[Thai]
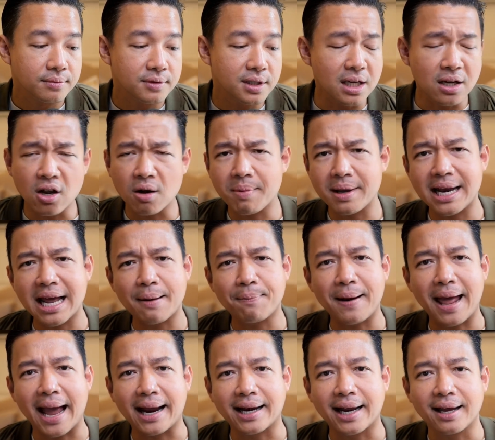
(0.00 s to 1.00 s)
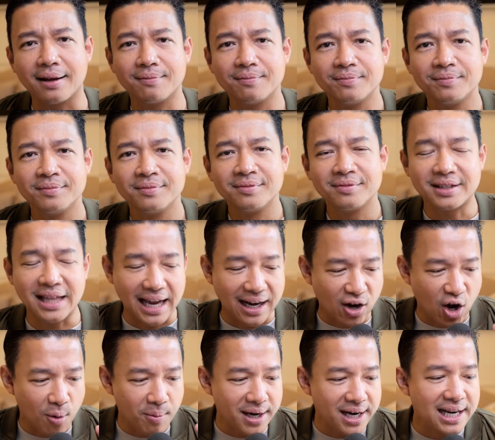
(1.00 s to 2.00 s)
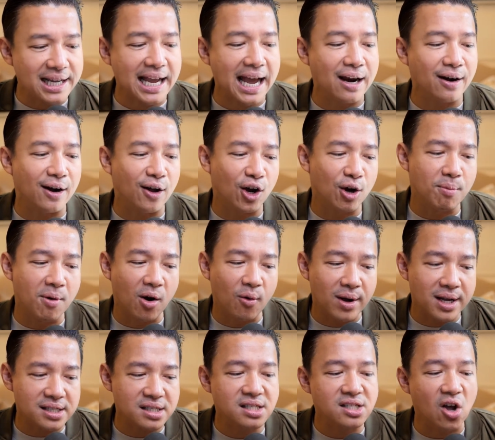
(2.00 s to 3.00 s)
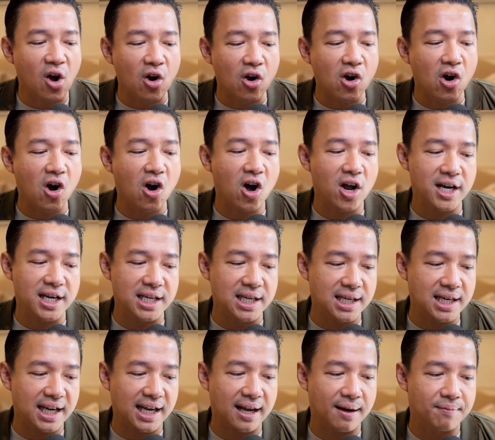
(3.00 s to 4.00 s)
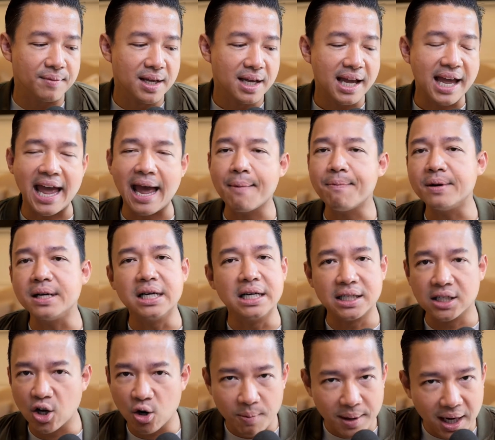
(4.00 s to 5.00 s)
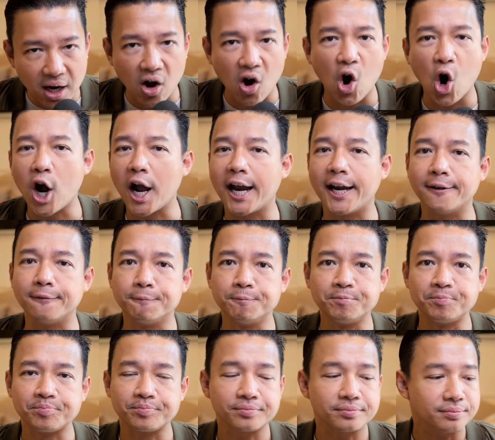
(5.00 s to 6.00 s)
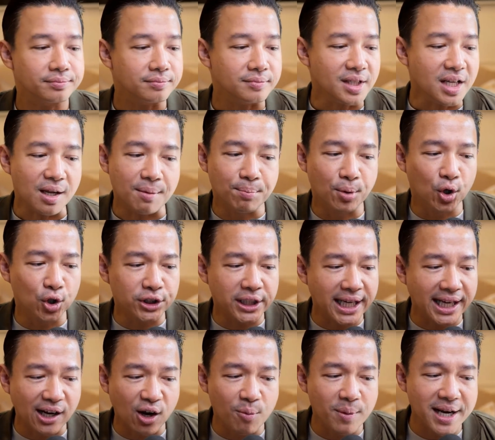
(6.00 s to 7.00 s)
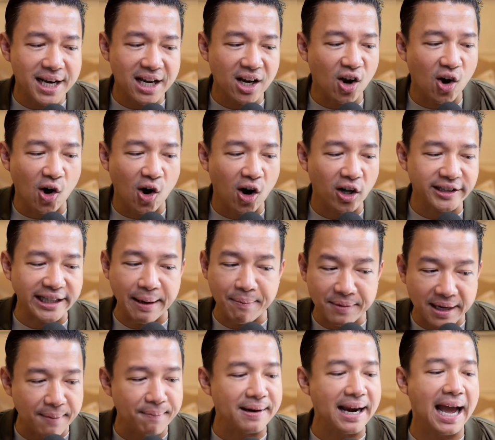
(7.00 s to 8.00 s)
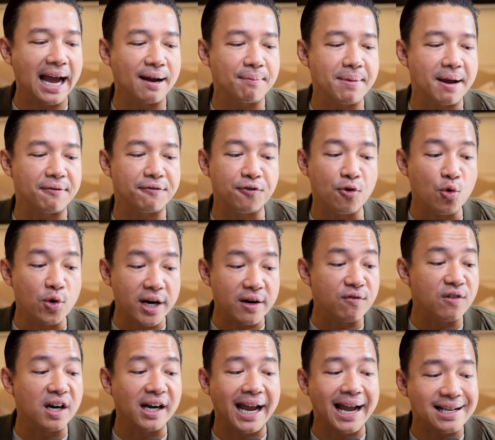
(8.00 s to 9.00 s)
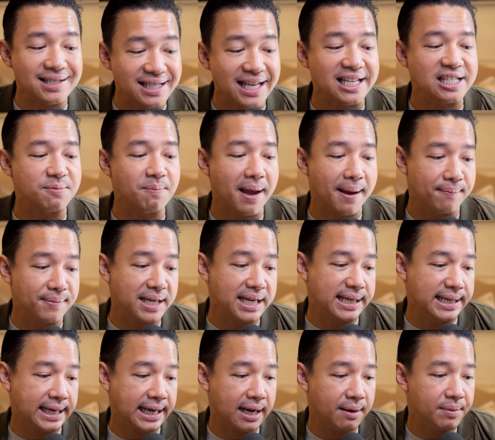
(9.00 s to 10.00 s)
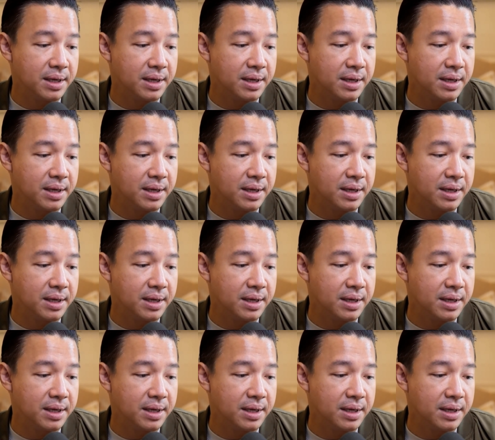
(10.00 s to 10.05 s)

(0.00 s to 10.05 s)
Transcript: งก็ไม่น่าแปลกนะแต่กองบรรณาธิการของเราก็มองว่า2ข้อนี้นะครับแอปอื่นเขาไม่ขอกันปกติเขาไม่ได้ขอเต็มกำลังแบบ full network access แบบนี้นะครับ